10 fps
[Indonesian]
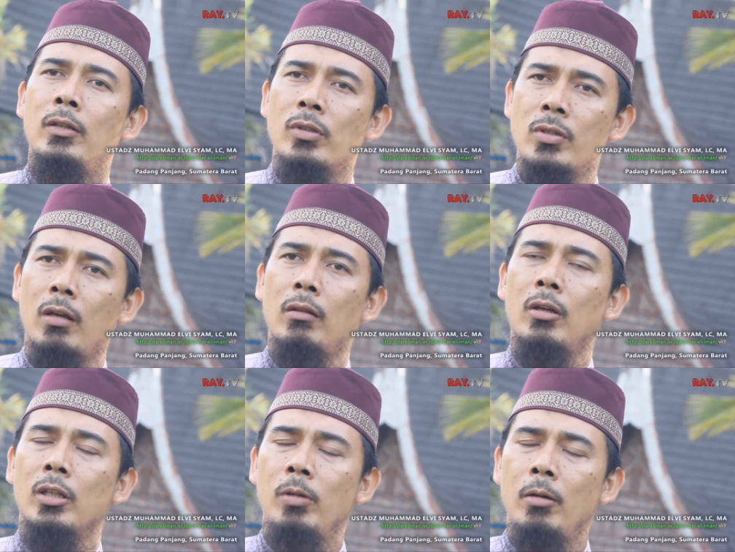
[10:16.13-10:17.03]

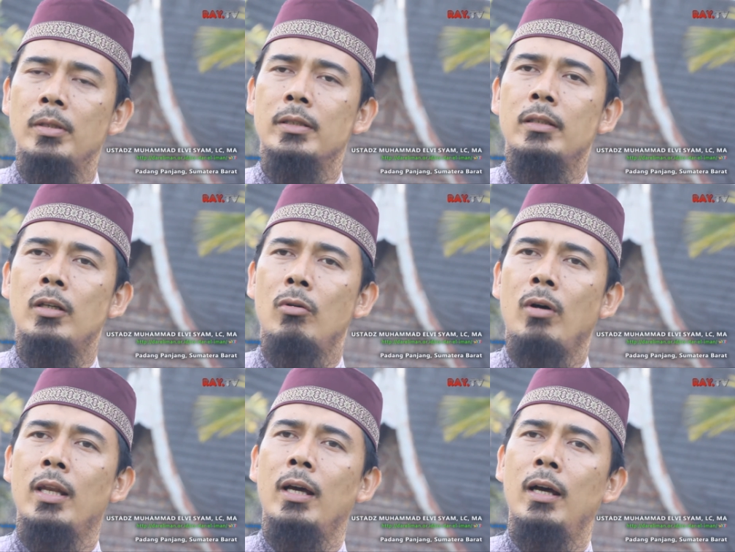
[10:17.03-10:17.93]
Wassalamualaikum Muhammad
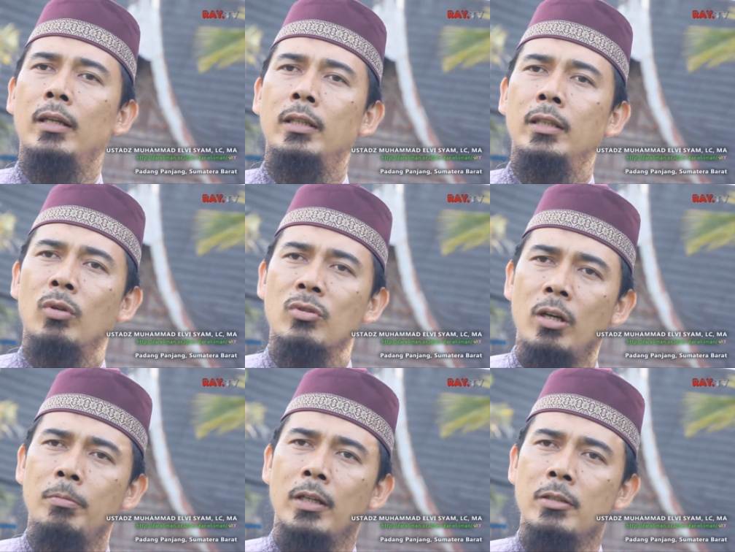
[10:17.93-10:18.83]
wa ala alihi wa
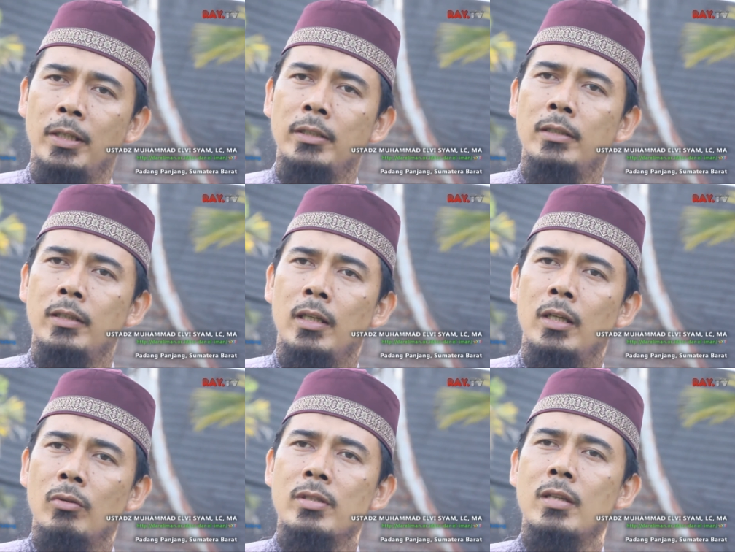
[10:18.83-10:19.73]
sahbihi ajmain.
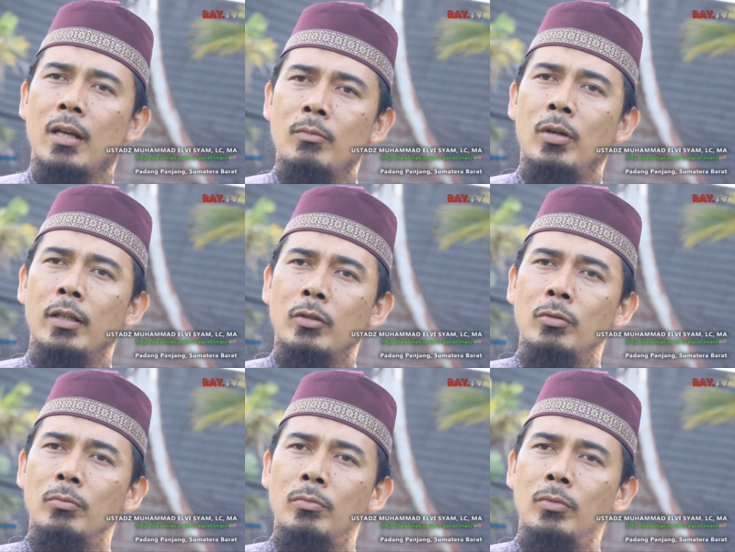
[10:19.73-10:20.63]

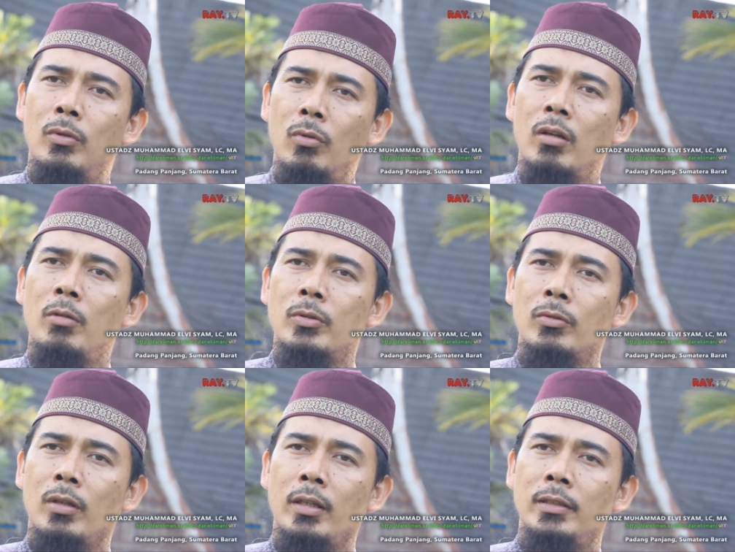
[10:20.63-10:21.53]
Wassalamualaikum
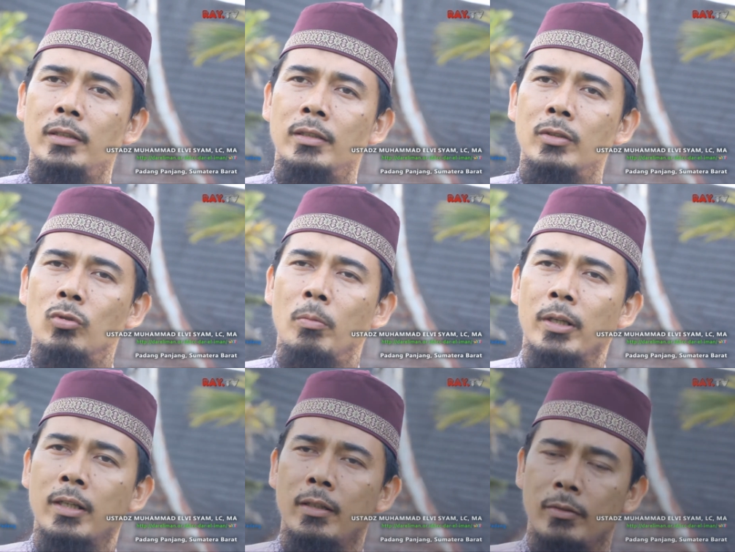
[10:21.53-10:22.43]
warahmatullahi
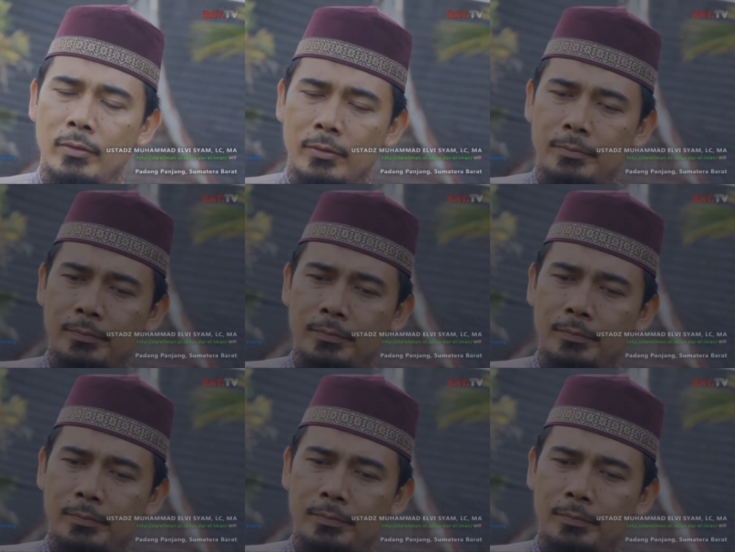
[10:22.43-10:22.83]
wabarakatuh.